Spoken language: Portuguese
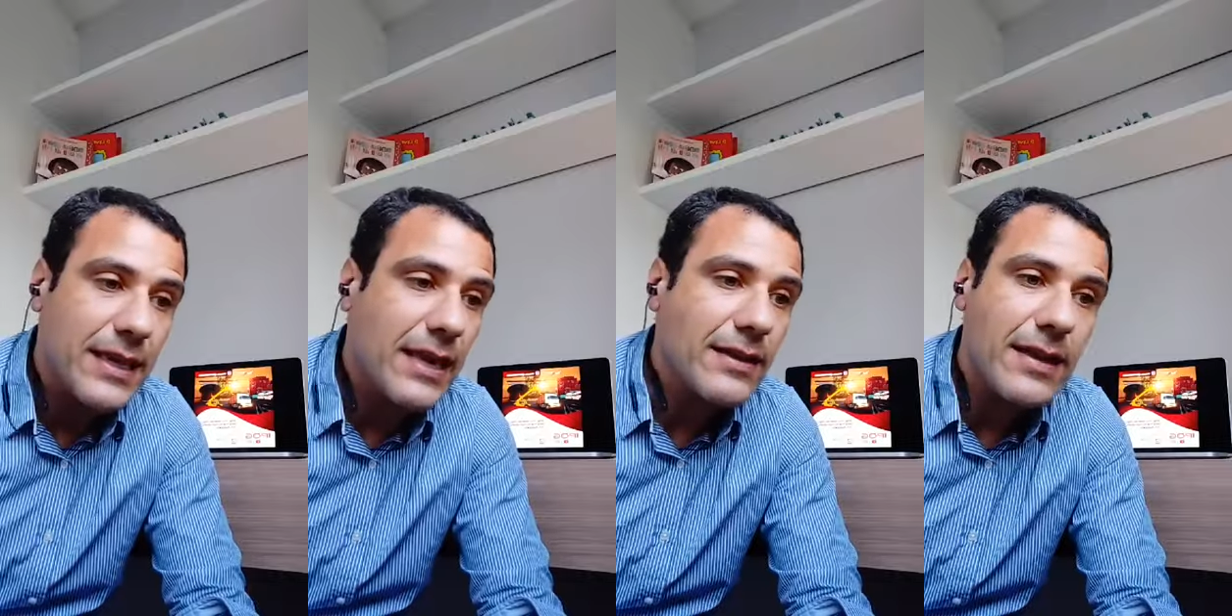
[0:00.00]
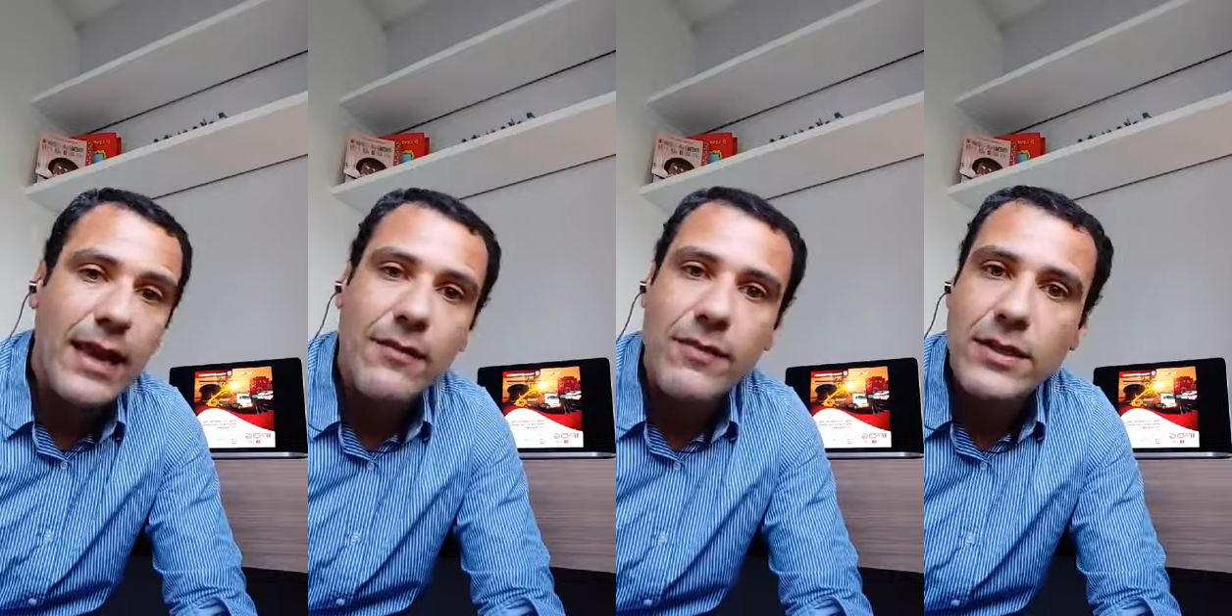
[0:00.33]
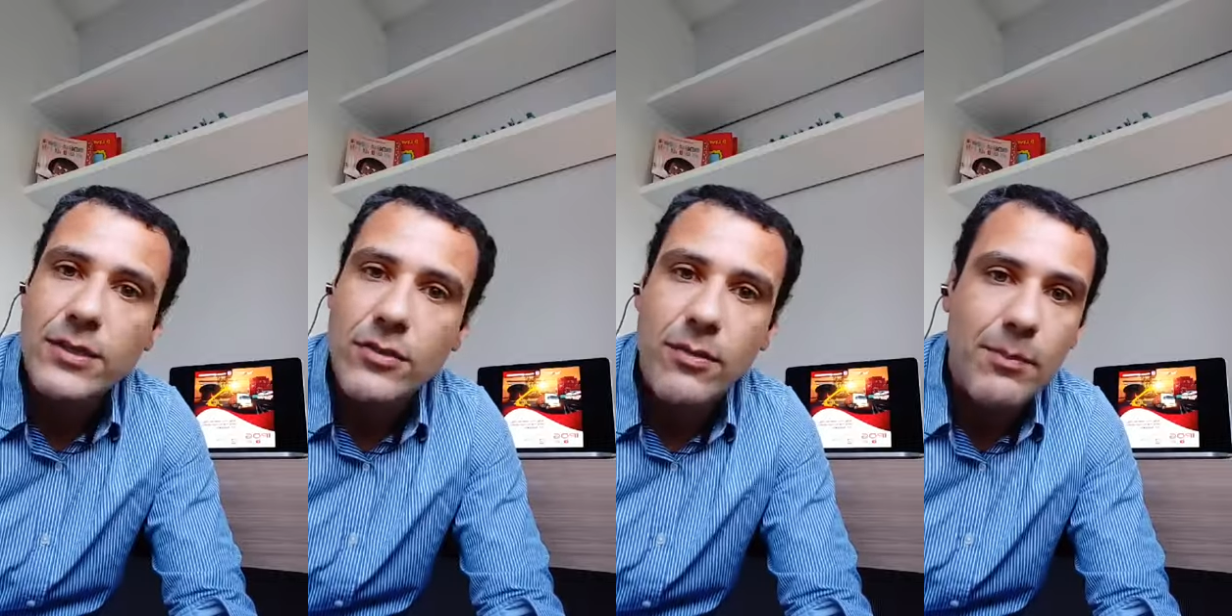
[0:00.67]
quem quer
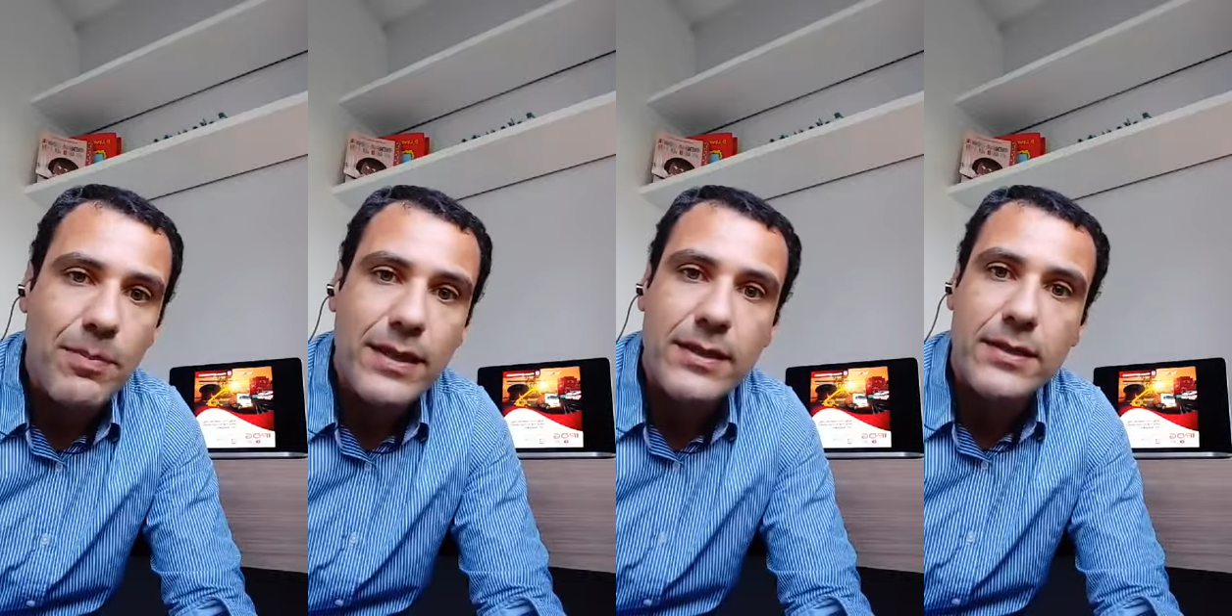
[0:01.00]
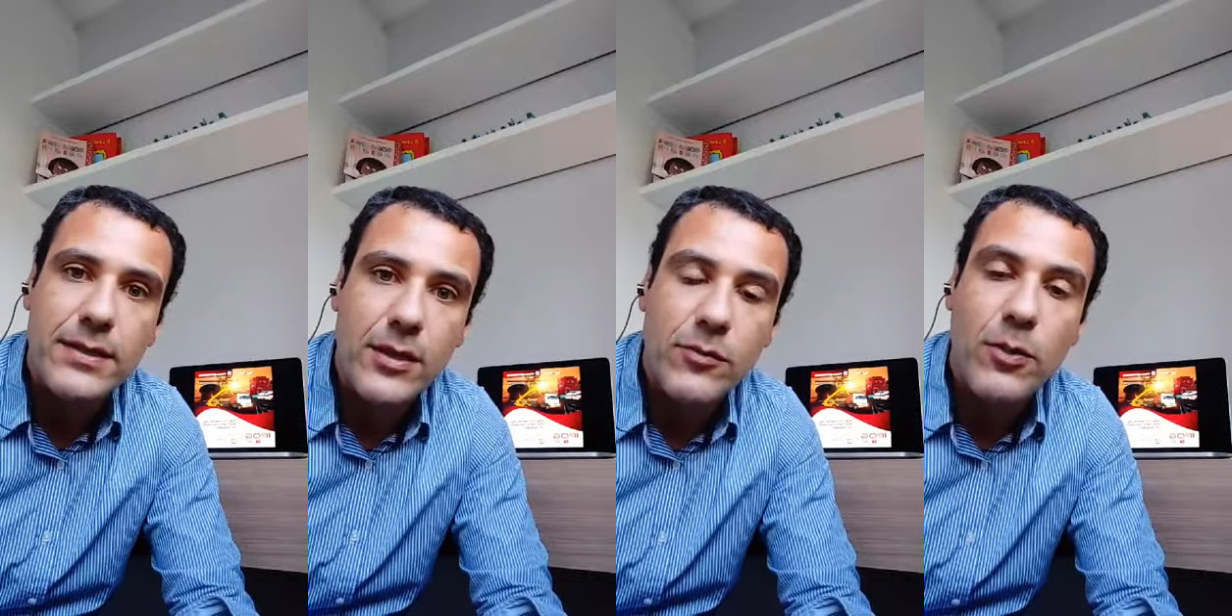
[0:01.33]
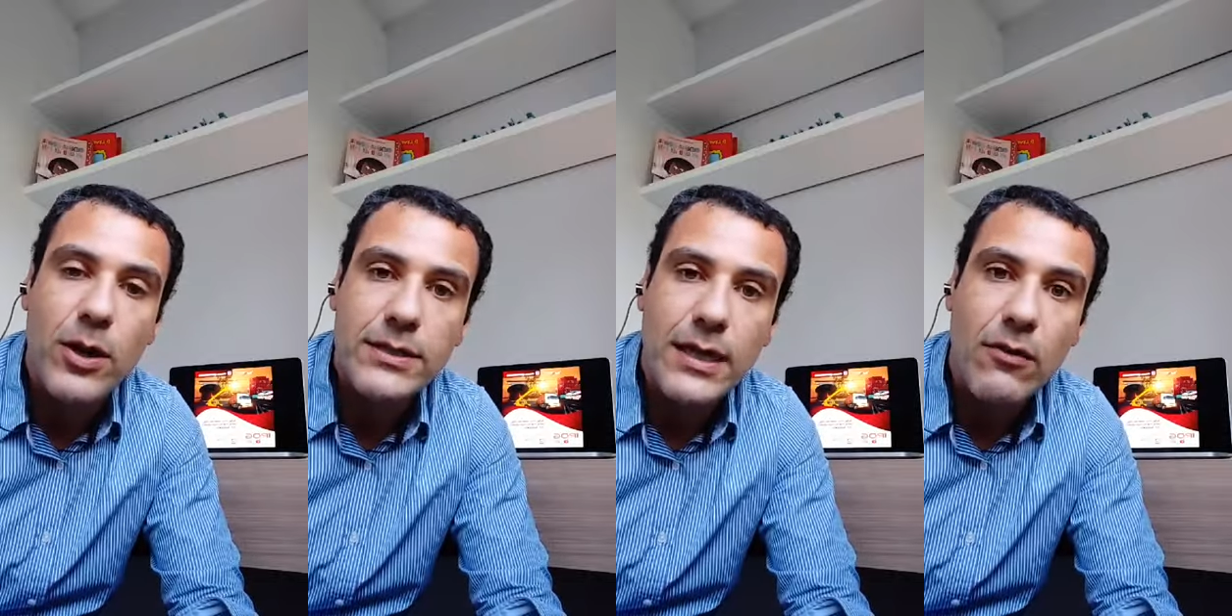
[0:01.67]
investir numa empresa de
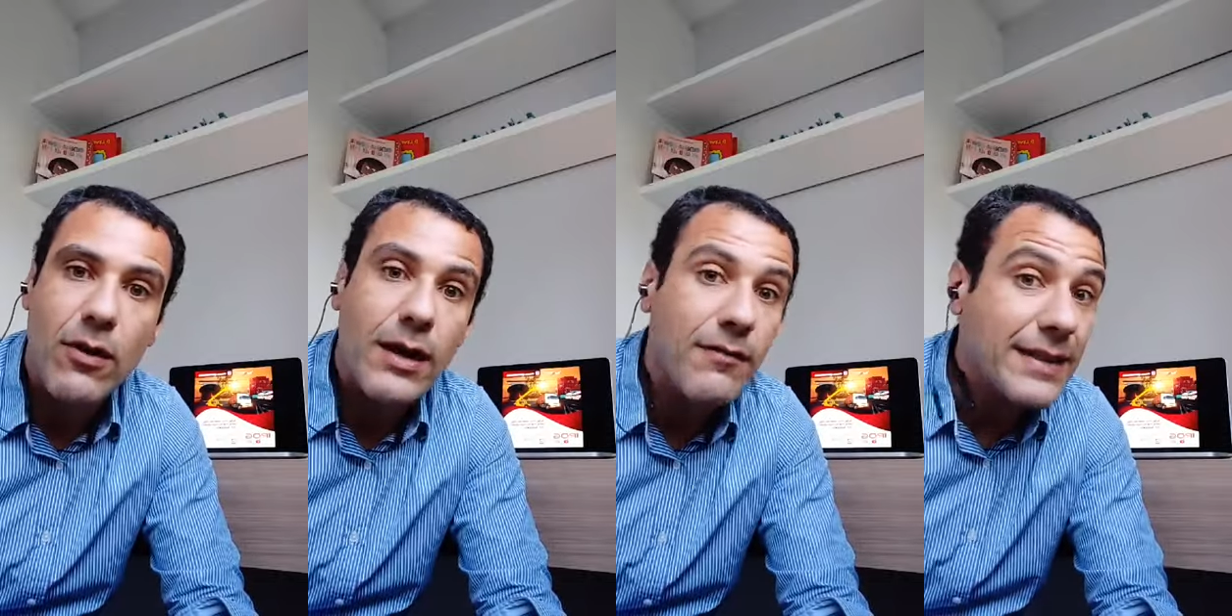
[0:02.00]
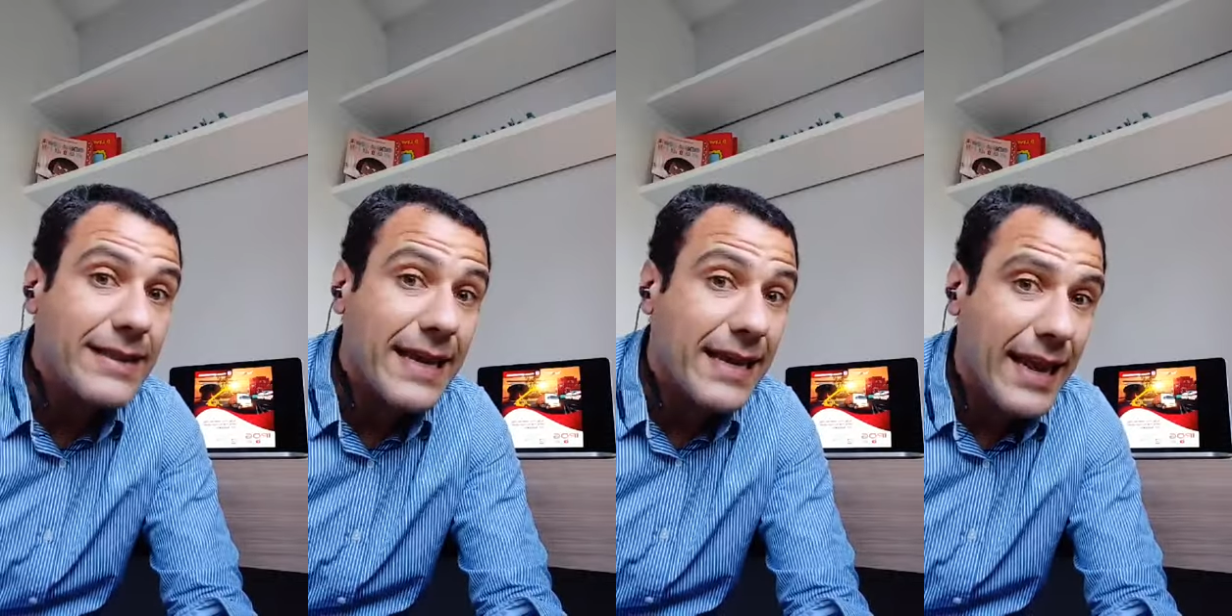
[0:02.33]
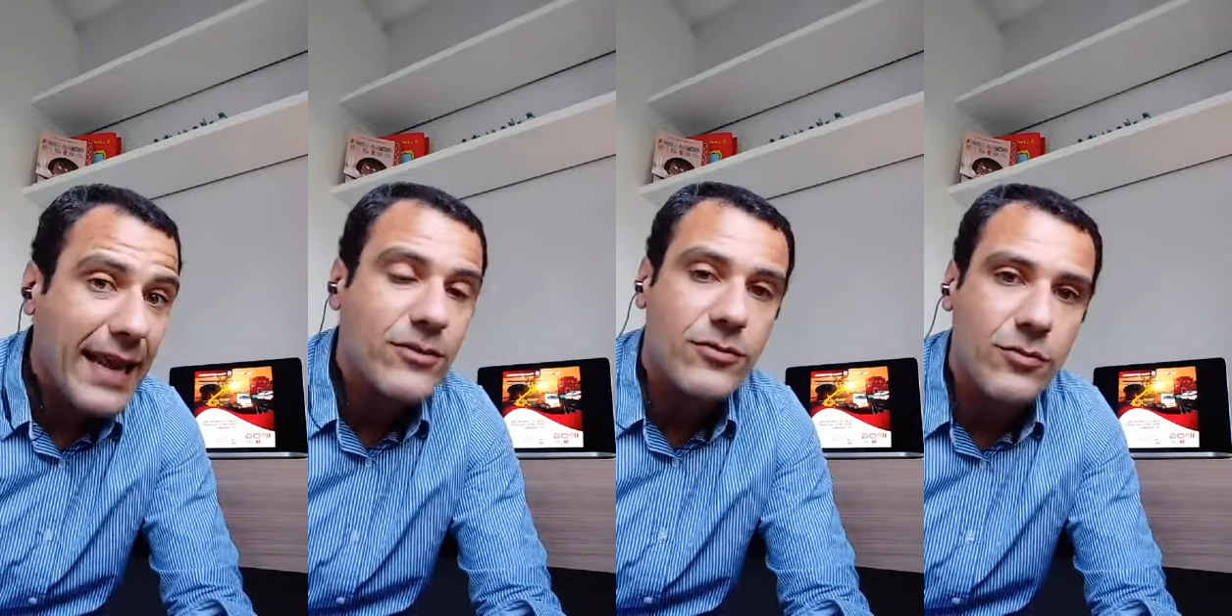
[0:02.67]
transporte agora, vai ter
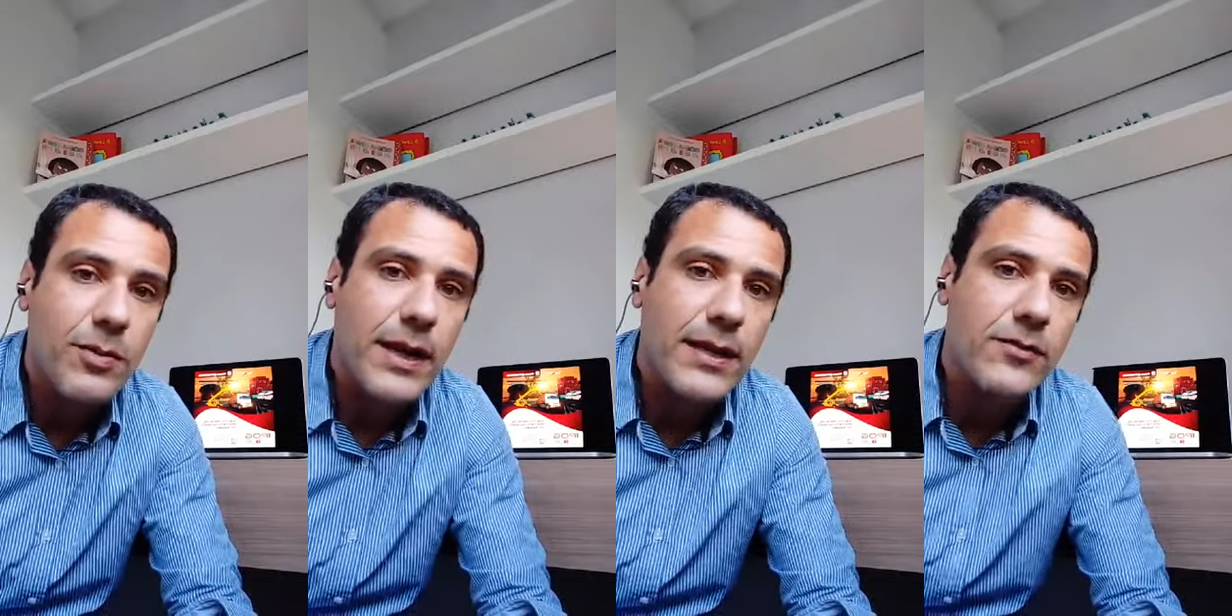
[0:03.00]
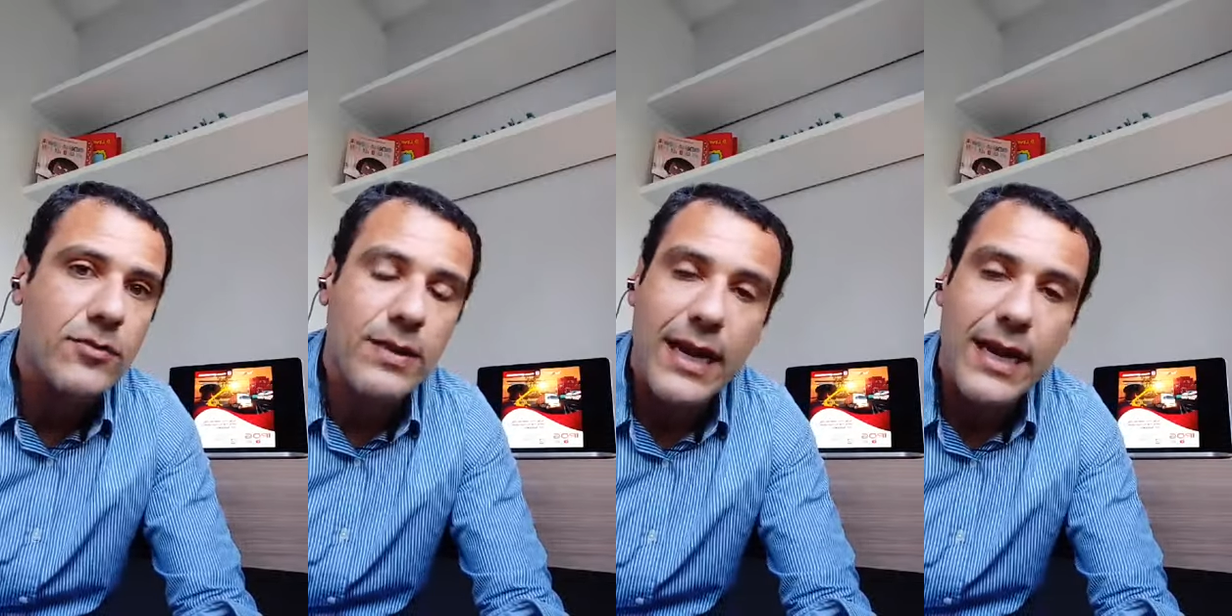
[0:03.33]
crédito para isso.